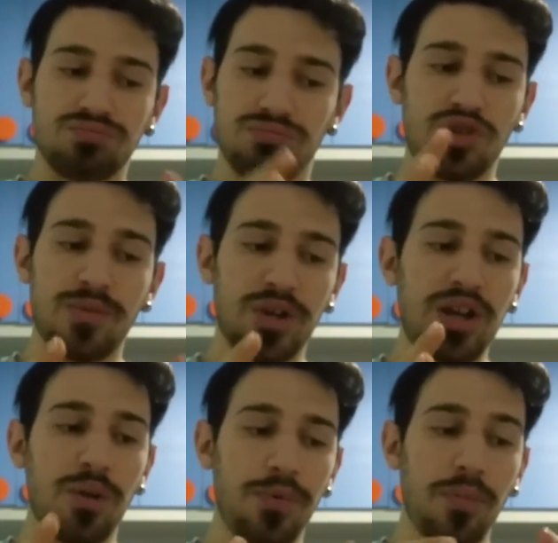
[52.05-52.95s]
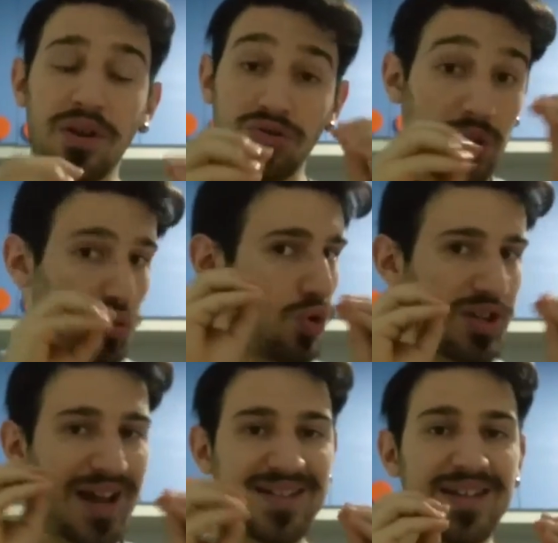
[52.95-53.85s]
diciamo che io più o meno ho dato
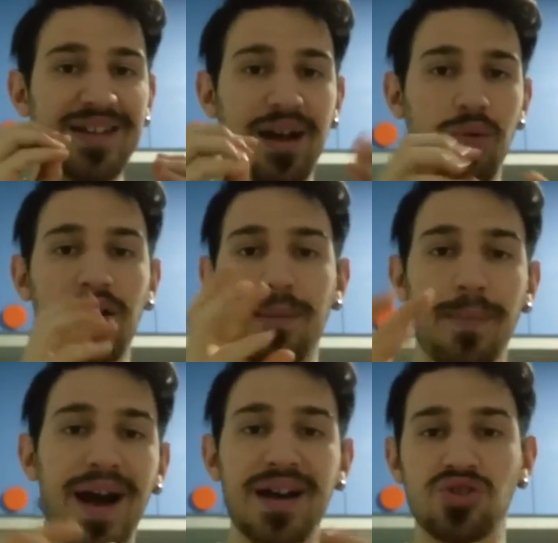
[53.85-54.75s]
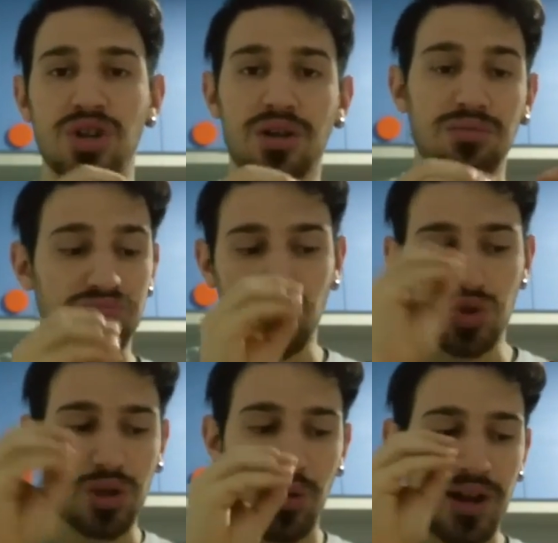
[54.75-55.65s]
un'occhiatina a qualche immagine,
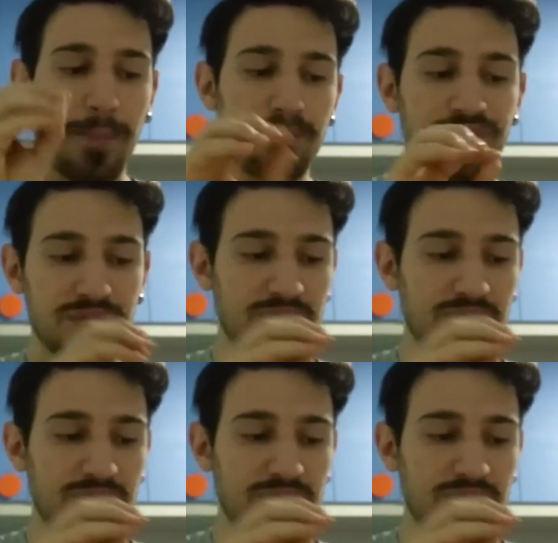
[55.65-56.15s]
giusto qualche